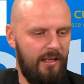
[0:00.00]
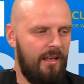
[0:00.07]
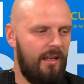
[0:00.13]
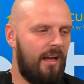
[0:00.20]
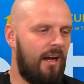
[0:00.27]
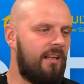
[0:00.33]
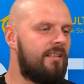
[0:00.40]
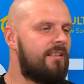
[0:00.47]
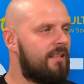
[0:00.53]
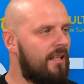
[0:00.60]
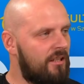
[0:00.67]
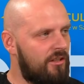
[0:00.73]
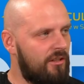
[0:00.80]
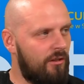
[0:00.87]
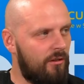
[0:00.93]
a ich
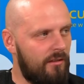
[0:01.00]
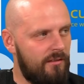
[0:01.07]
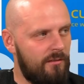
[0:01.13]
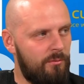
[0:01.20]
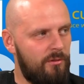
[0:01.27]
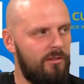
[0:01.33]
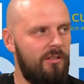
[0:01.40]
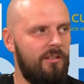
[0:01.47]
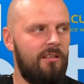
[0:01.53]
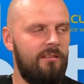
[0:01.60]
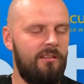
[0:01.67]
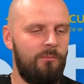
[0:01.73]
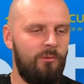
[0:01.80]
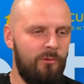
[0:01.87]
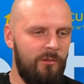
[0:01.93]
starsi koledzy przyszli na
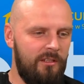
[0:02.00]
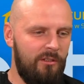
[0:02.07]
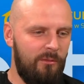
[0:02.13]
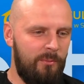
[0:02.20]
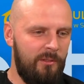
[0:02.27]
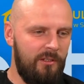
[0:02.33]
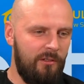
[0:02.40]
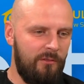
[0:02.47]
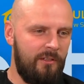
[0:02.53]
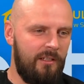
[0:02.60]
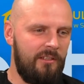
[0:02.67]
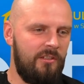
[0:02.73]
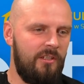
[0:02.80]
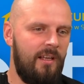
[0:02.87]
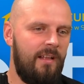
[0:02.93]
trybuny ich
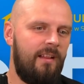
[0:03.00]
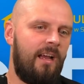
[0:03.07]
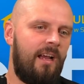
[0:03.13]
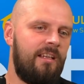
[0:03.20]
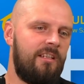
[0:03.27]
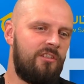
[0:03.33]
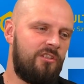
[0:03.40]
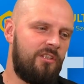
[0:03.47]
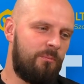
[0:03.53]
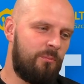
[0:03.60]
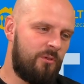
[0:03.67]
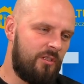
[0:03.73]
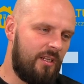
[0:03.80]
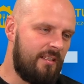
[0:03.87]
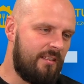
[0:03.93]
dopingować, a jeszcze
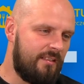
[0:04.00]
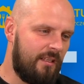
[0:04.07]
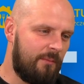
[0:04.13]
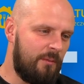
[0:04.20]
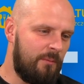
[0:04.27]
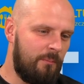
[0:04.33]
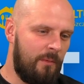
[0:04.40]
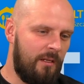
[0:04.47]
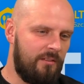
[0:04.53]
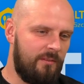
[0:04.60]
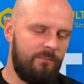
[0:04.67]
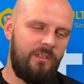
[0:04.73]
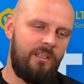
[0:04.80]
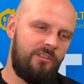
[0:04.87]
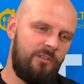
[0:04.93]
przed samym meczem,
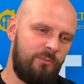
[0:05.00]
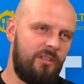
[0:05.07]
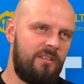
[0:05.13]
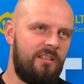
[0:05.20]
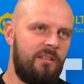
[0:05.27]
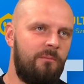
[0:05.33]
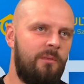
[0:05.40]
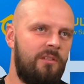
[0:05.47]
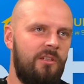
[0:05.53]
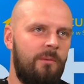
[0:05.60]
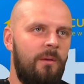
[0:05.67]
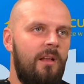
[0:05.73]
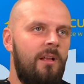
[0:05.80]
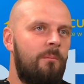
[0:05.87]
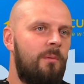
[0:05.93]
znaczy przed samym meczem,
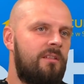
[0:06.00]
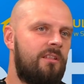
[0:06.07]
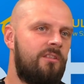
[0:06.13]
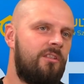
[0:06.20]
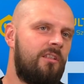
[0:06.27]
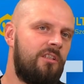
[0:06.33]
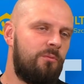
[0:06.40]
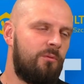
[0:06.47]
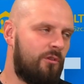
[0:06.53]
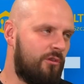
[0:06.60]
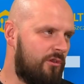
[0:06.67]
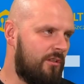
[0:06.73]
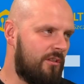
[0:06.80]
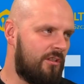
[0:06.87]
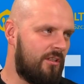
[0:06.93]
mecz zaczynaliśmy o
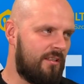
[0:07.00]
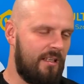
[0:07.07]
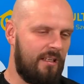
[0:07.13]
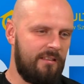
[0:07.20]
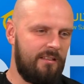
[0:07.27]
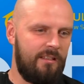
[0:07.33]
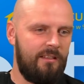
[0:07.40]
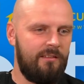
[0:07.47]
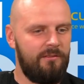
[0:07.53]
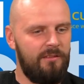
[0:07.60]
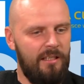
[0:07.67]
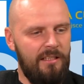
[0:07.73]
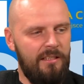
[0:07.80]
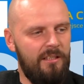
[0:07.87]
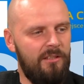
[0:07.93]
godzinie 16,
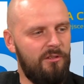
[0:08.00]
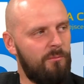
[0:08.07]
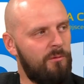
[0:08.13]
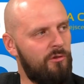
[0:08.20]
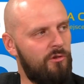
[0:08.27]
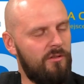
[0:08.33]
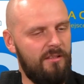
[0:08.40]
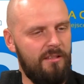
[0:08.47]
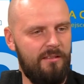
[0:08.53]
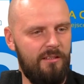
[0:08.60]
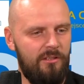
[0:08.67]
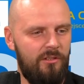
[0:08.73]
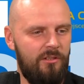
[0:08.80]
treningi są od 16.30